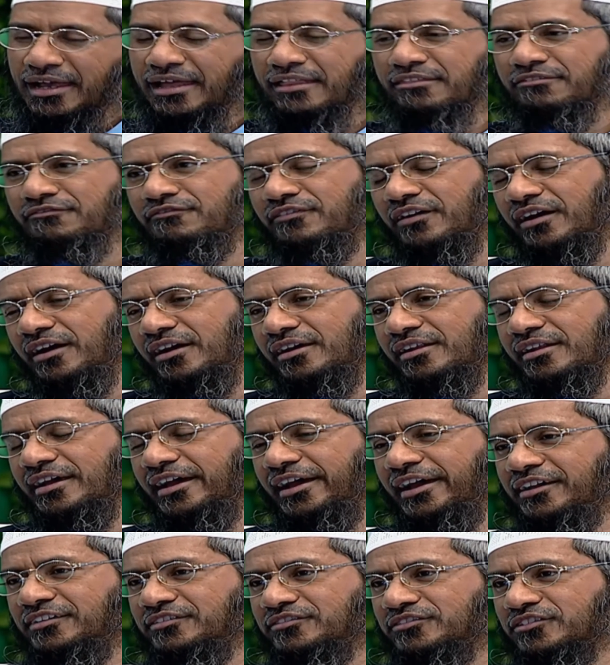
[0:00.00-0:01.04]
জাকাত আল
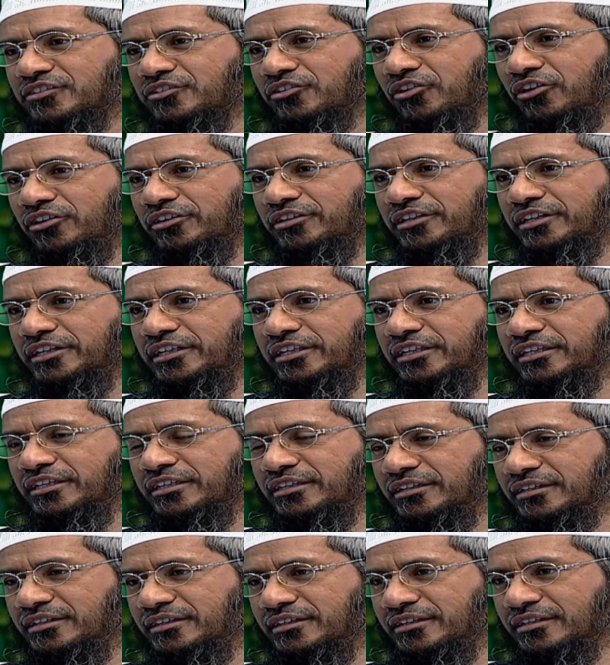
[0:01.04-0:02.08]
ফিতরা হিসেবে দেয়া
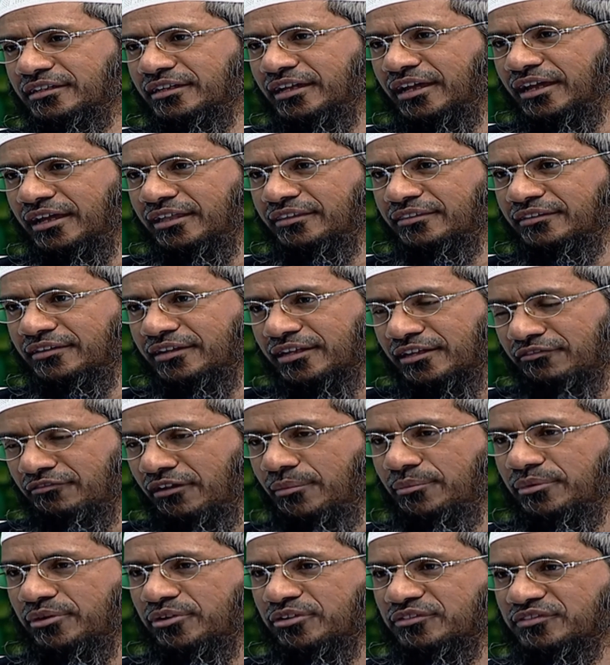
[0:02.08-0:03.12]
খাবারের
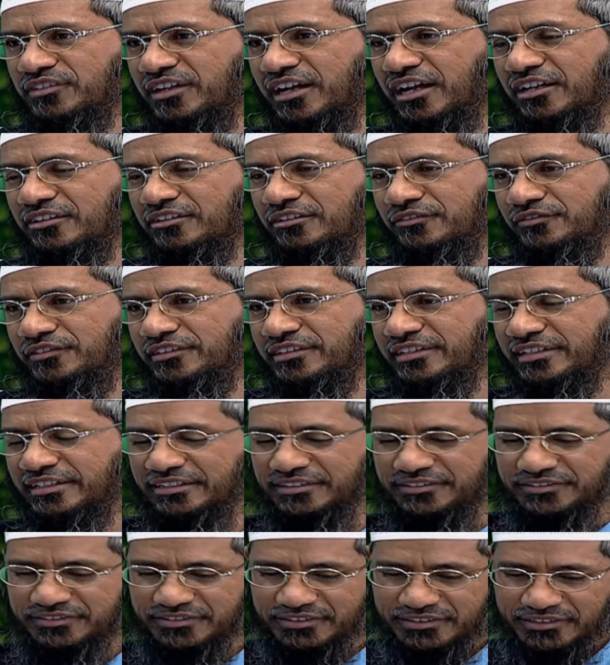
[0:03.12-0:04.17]
পরিমাণের কথা যদি
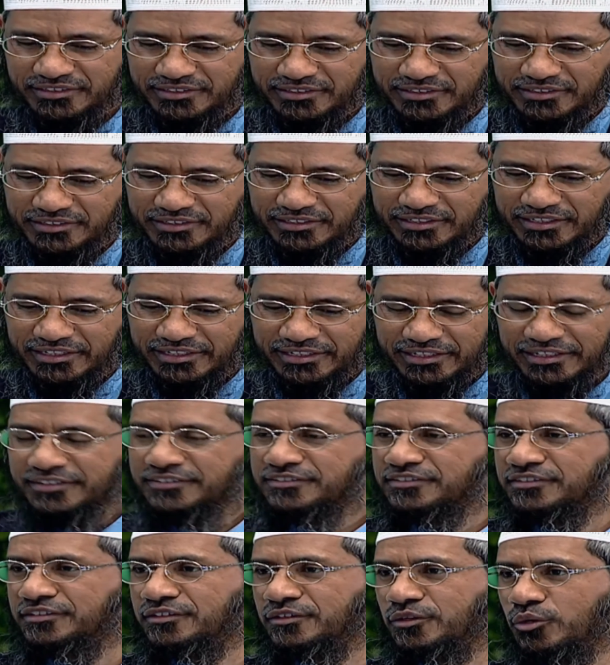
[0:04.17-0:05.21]
বলেন দিতে
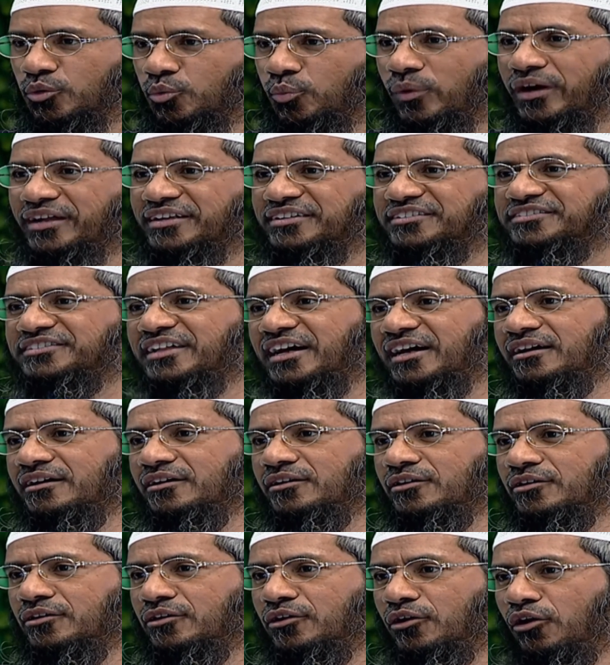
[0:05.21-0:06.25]
হবে এক সা
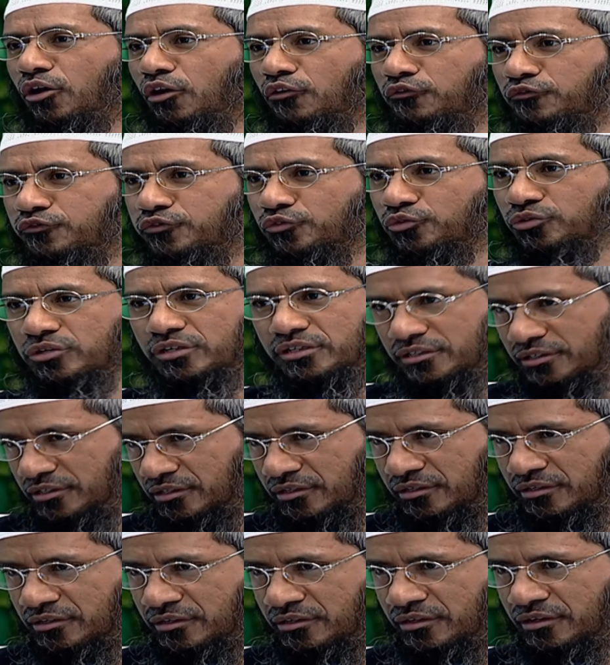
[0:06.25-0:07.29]
খাবার
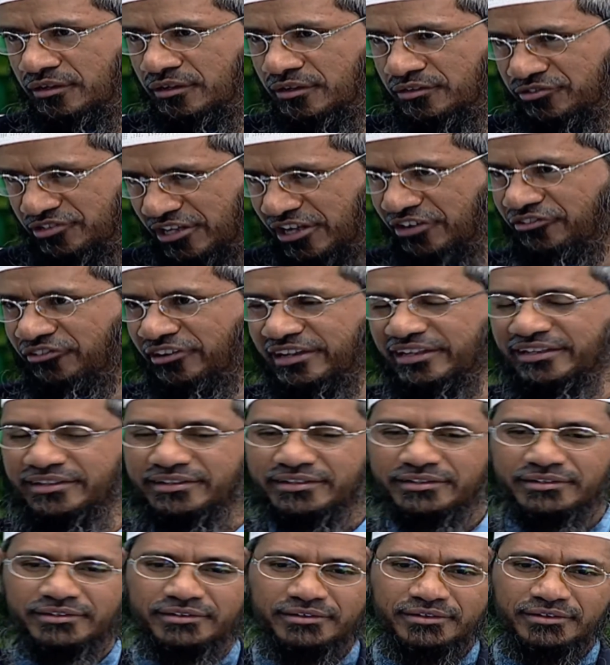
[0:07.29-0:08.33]
সাধারণত
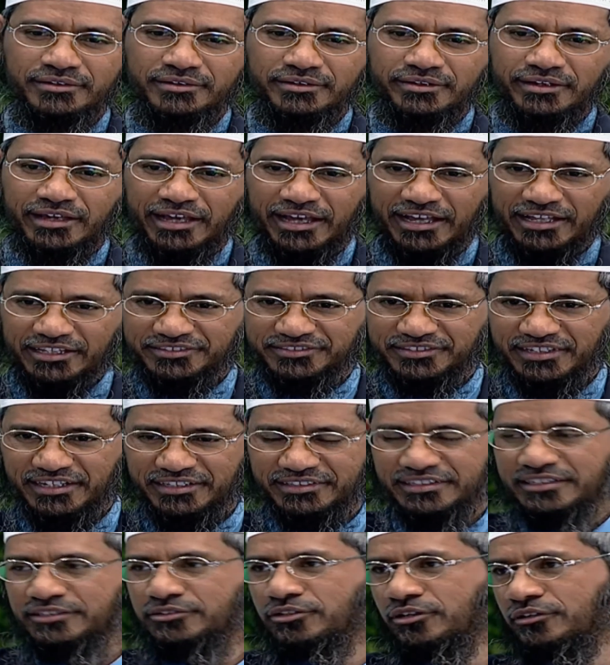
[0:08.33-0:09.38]
আর ইবনে
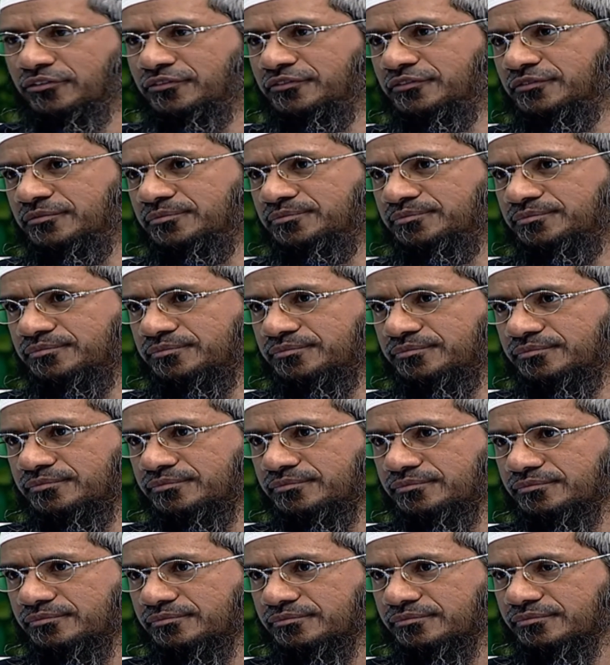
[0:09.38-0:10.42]
খুজাইমার
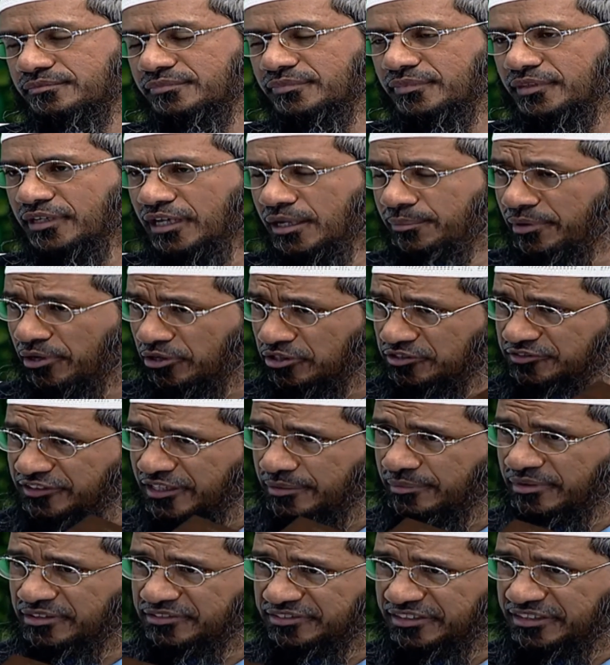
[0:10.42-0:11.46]
একটা
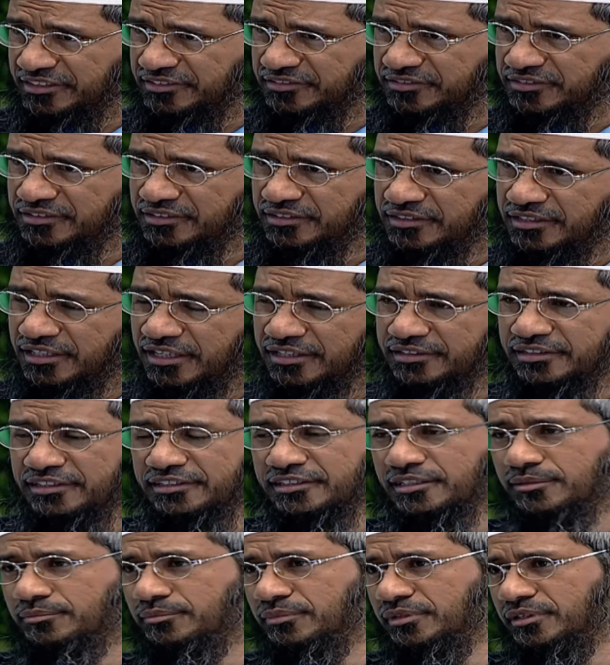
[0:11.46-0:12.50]
হাদিস বলছে
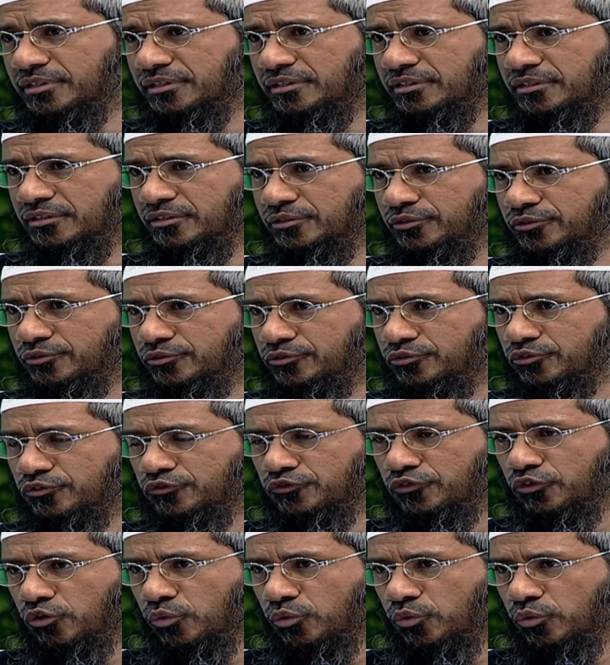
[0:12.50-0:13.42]
হাদিস নাম্বার দুই